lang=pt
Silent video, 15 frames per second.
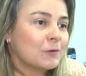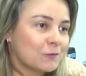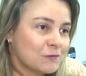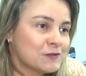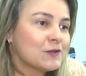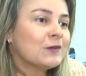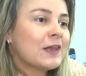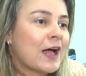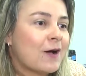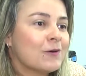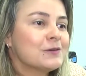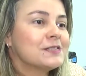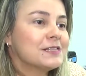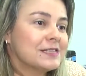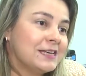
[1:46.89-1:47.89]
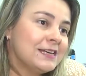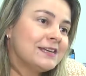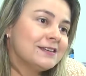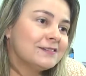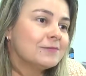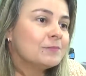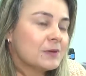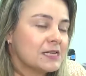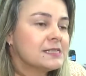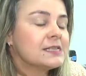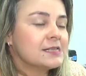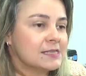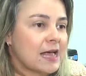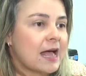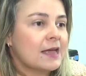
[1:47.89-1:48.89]
profissional, se
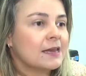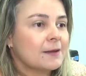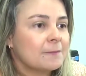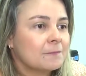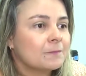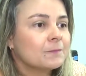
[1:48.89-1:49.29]
precisarem.